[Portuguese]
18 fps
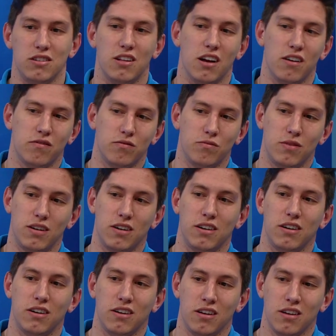dava
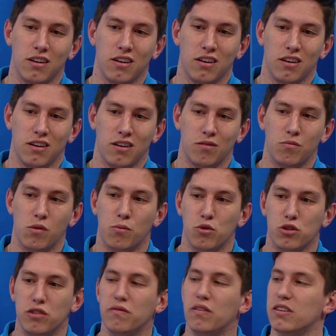uma, você uma
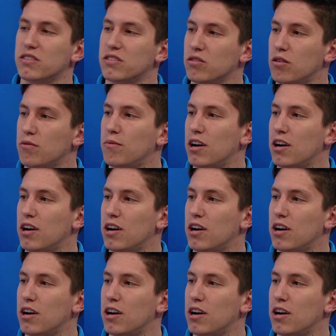motivação desiste.